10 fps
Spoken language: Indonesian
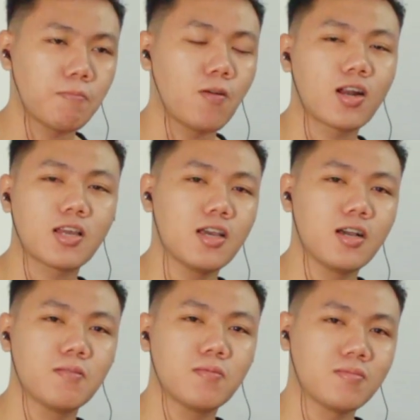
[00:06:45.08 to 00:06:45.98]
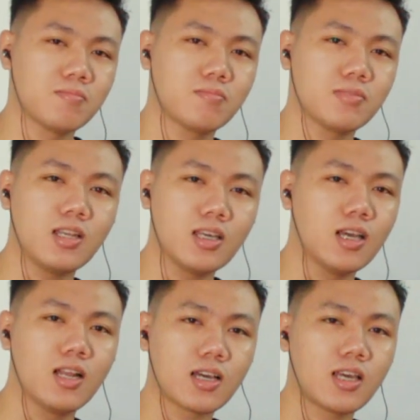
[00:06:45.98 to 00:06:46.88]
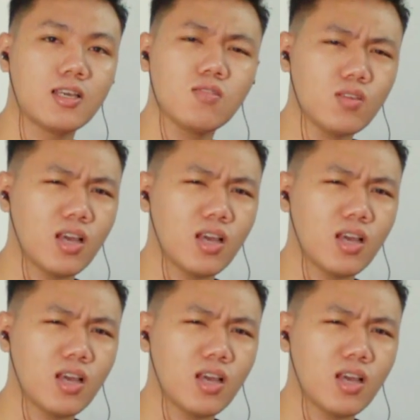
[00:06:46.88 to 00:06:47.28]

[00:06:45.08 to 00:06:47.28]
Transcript: apa orang yang meninggal kayak gitu